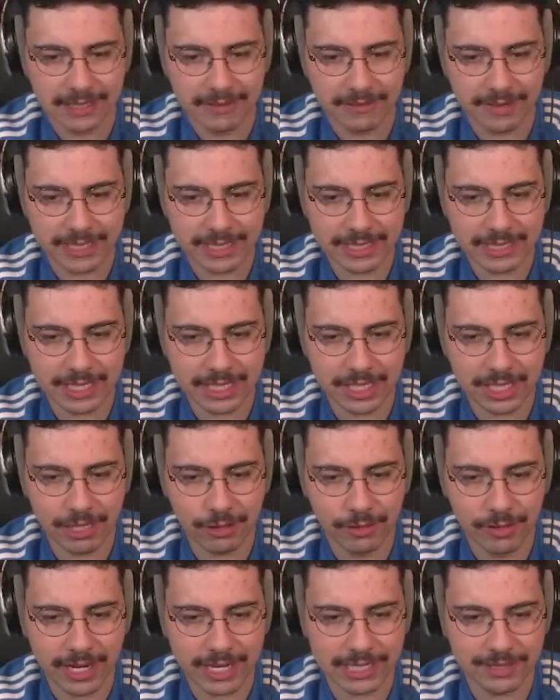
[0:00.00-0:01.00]
Vai tentar chegar o
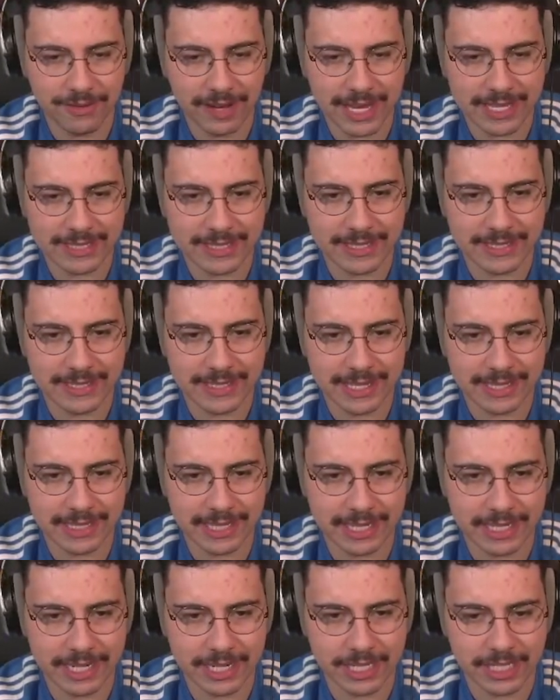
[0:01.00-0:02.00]
Lucas Vasquez na
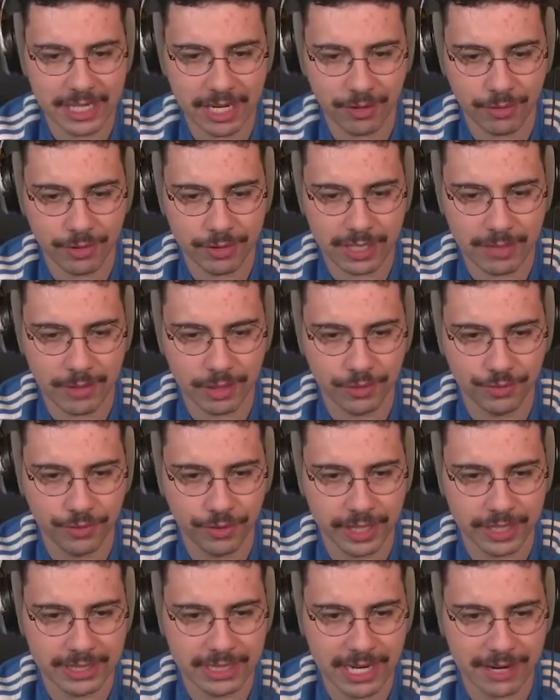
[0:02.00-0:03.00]
entrada da grande era, o cruzamento
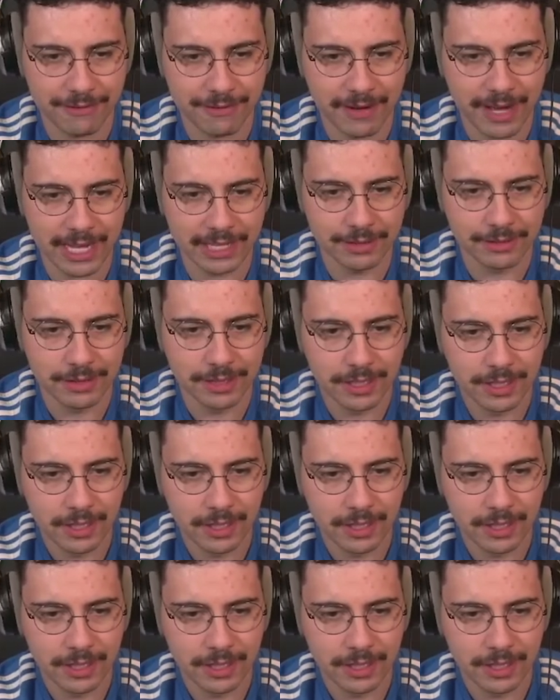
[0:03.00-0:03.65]
foi travado.